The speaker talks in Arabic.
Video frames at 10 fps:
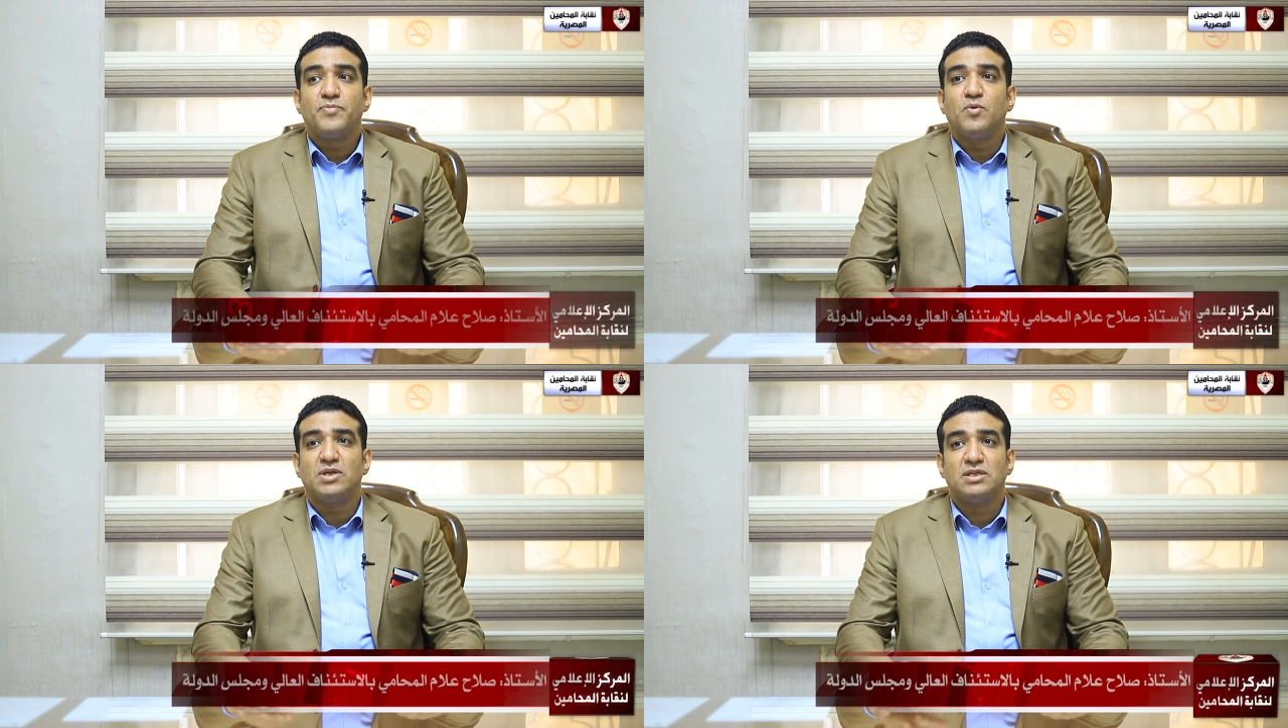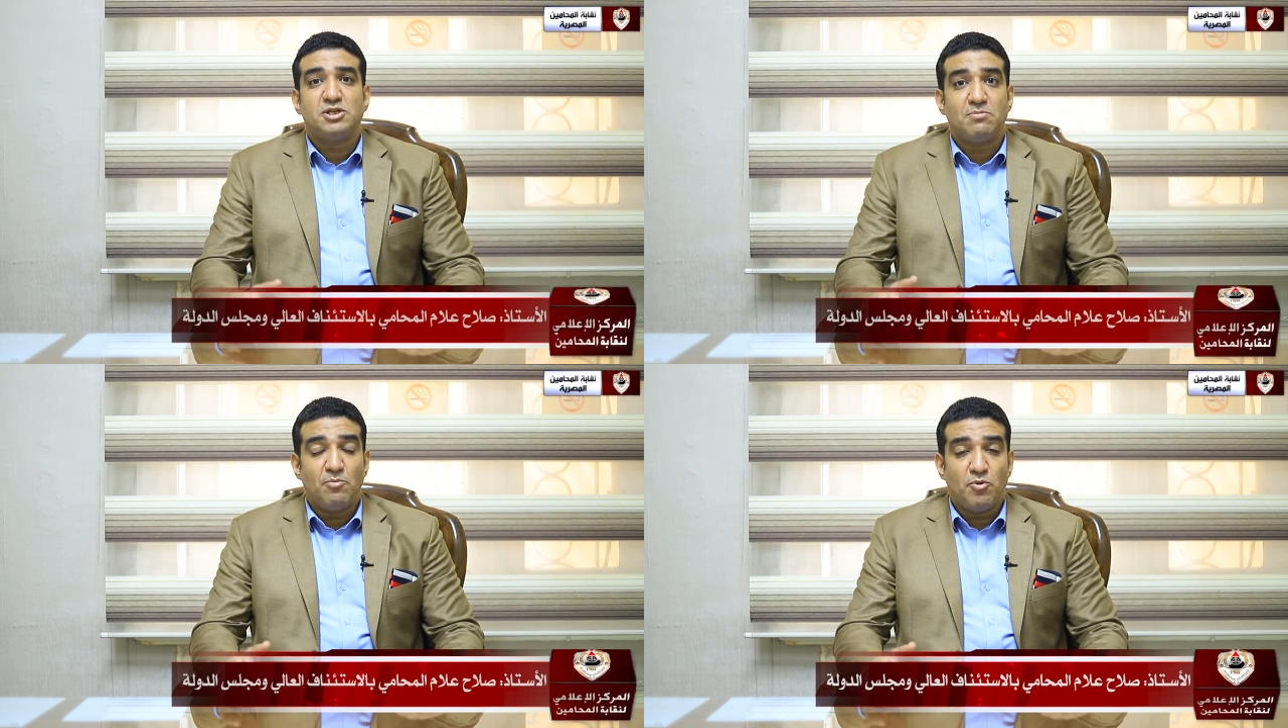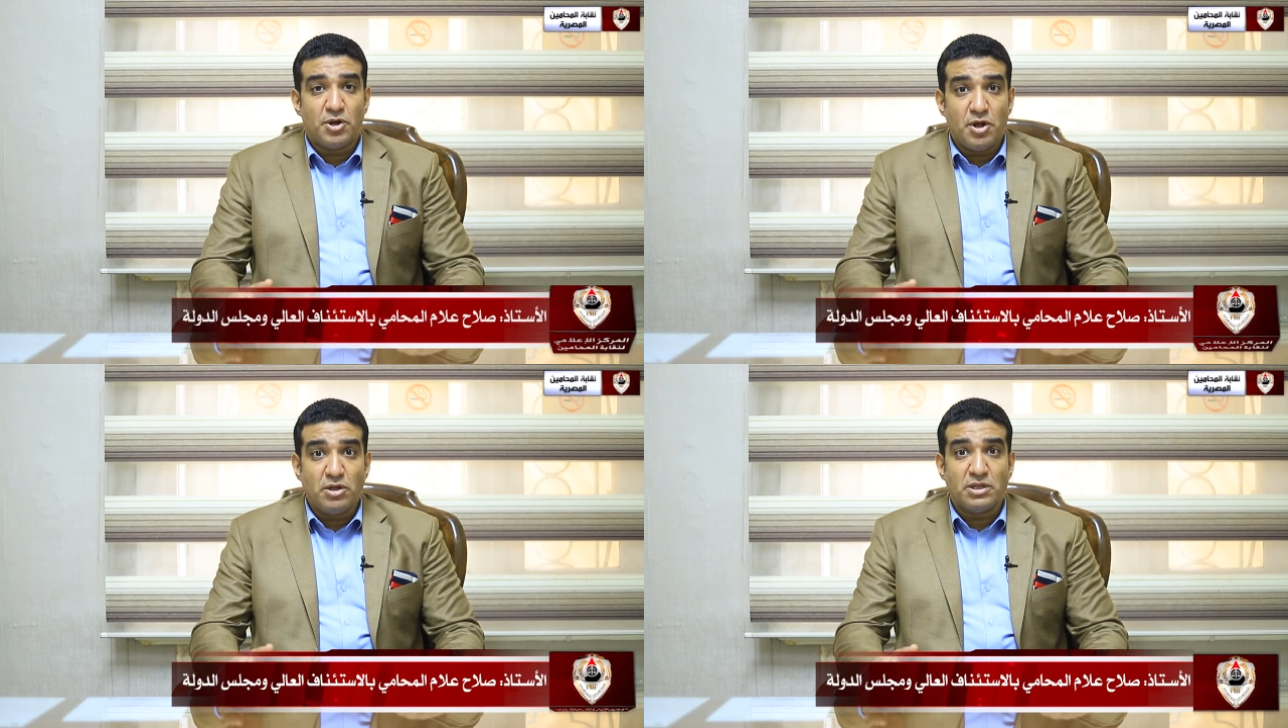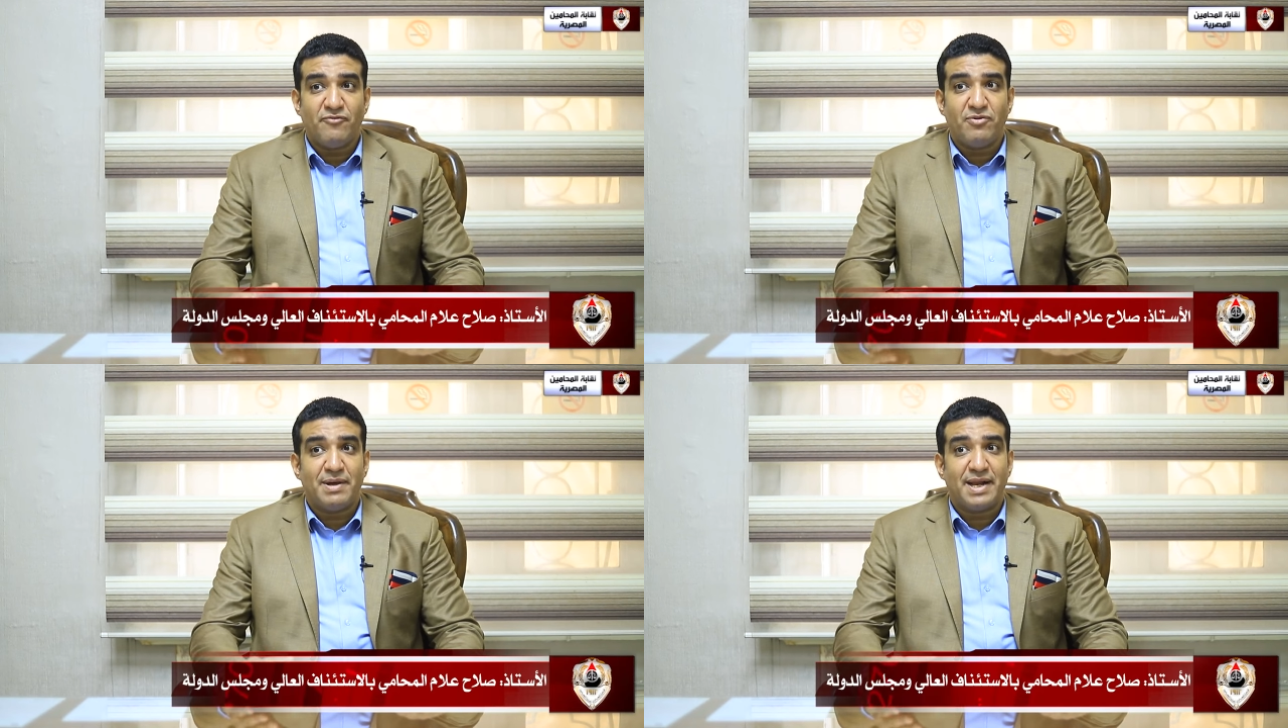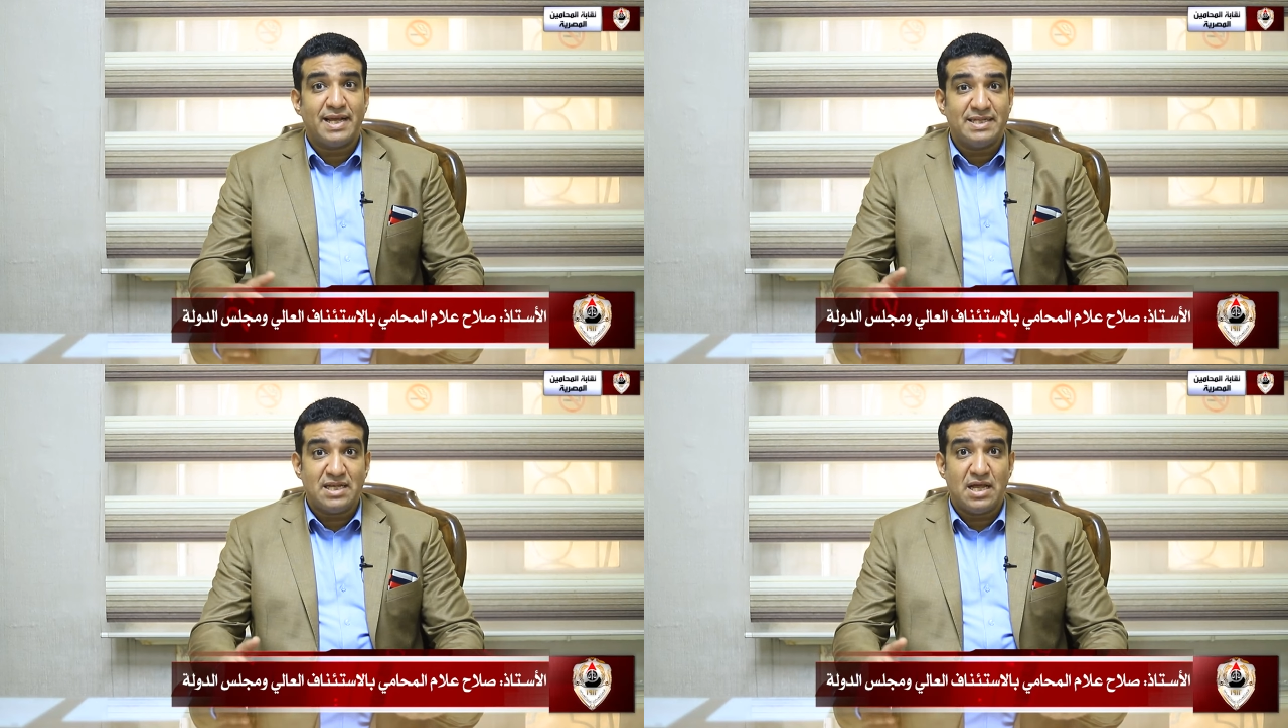وزارة الشباب والرياضة في
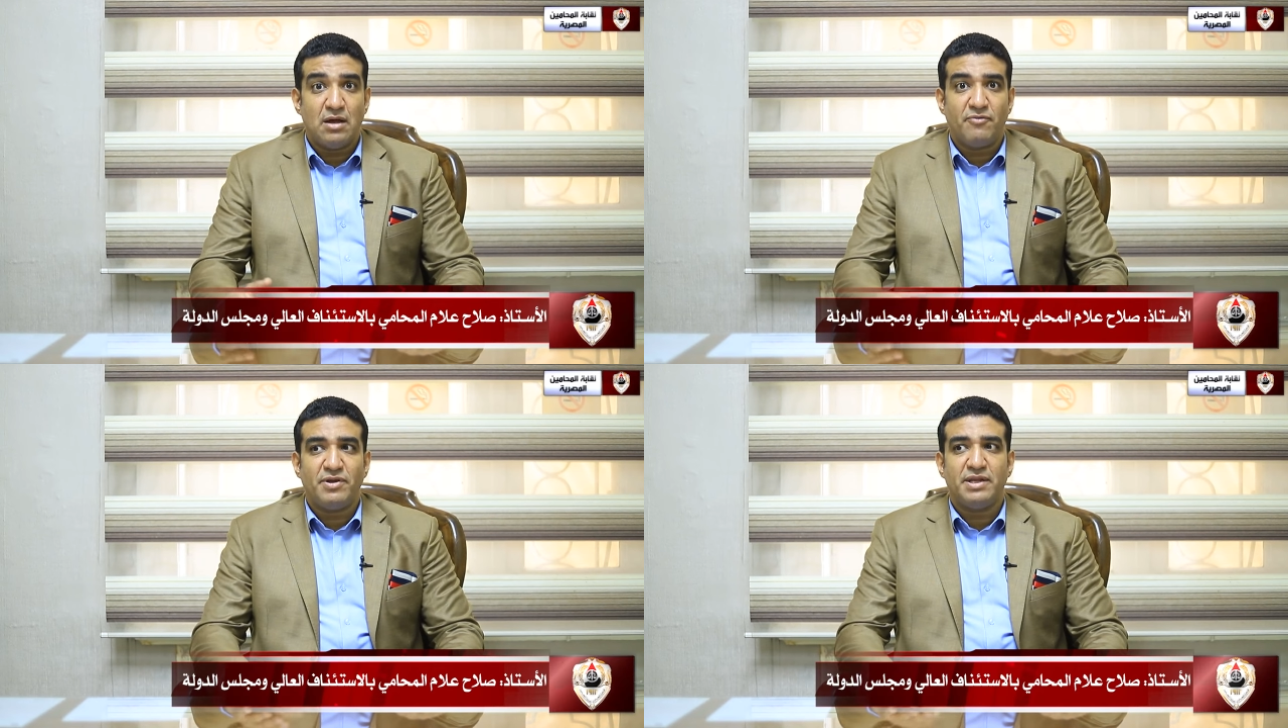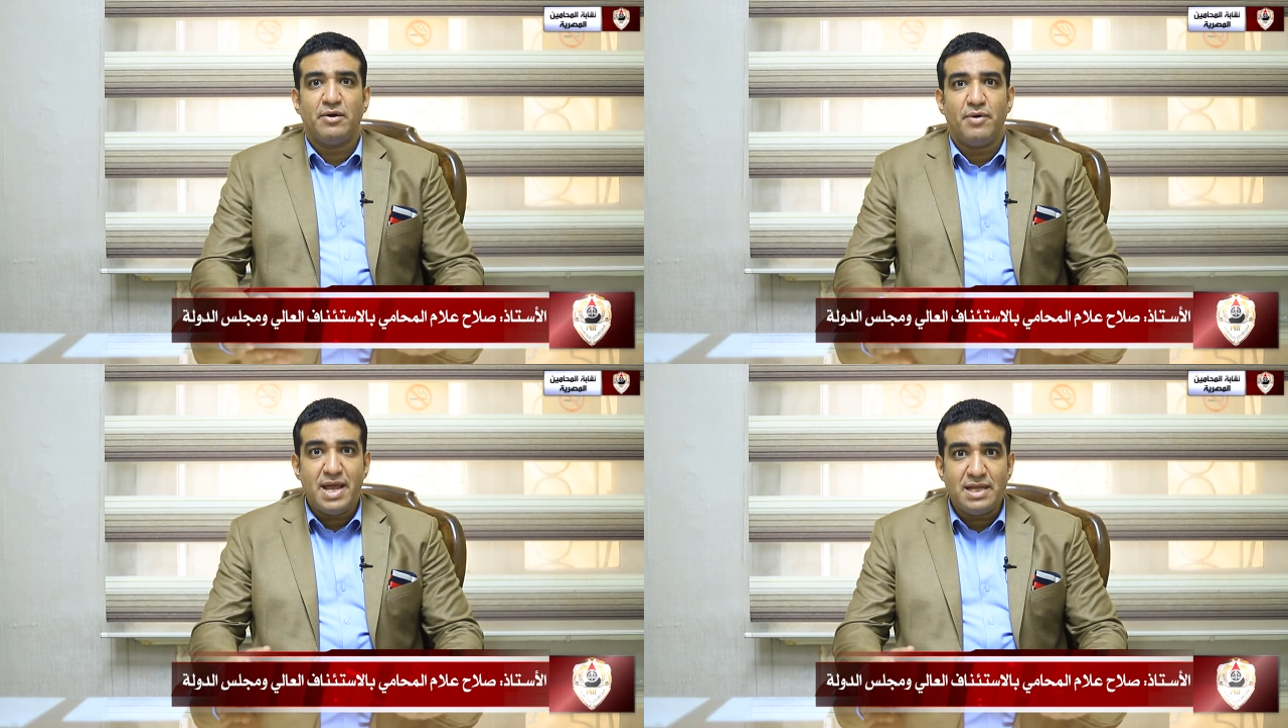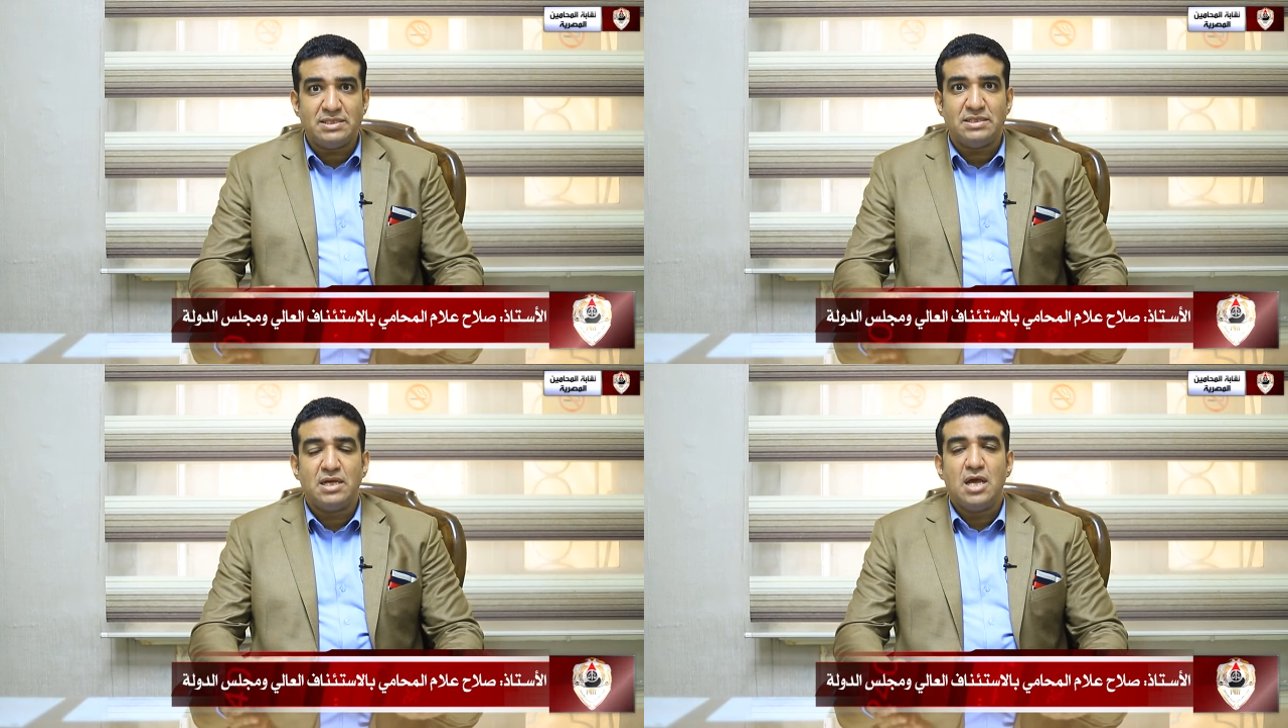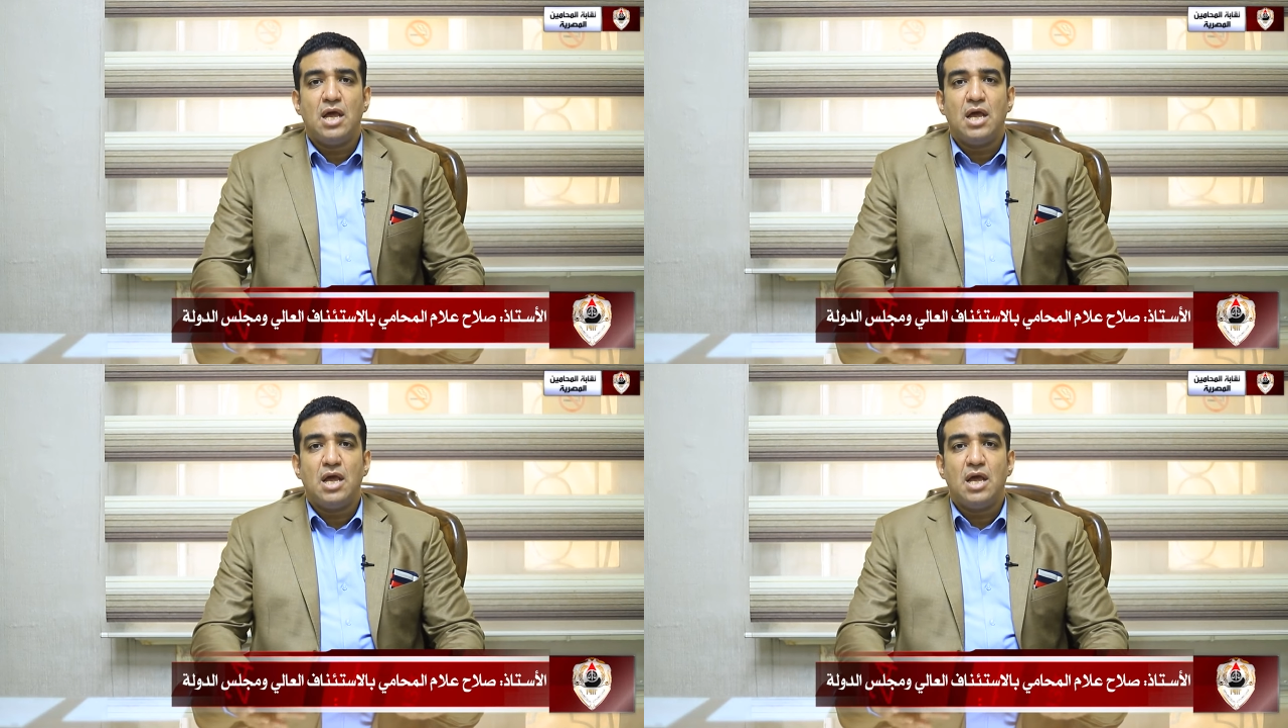مراكزها في النوادي